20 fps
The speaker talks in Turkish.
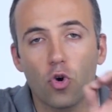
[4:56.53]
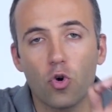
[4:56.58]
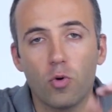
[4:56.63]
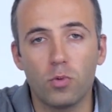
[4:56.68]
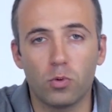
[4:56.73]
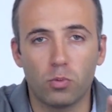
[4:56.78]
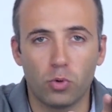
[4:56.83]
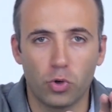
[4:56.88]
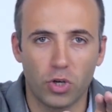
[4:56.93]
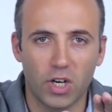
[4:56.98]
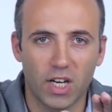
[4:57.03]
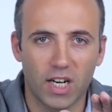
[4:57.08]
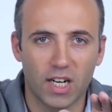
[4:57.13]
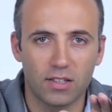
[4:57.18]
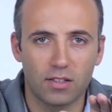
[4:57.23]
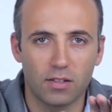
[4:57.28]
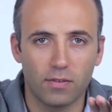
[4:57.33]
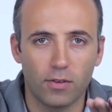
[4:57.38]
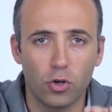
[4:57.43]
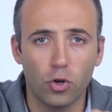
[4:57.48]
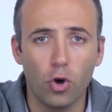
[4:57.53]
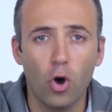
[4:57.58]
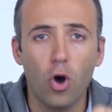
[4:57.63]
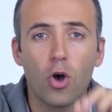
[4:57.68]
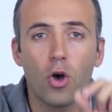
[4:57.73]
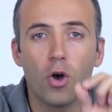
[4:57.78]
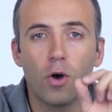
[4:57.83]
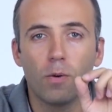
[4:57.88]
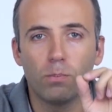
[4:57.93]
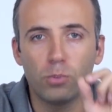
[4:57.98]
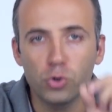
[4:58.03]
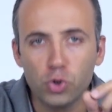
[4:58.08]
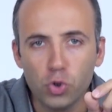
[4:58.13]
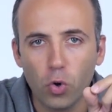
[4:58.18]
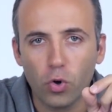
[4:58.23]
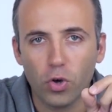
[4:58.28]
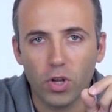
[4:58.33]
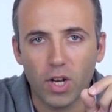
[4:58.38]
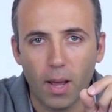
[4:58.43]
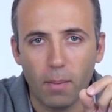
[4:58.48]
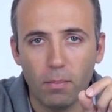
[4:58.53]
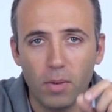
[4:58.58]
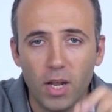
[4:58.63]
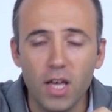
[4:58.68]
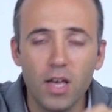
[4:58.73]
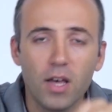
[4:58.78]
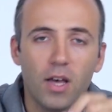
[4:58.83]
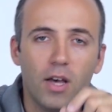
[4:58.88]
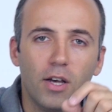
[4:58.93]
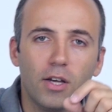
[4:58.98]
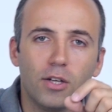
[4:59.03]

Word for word: ömür boyu garanti veriyor. Bu çok önemli.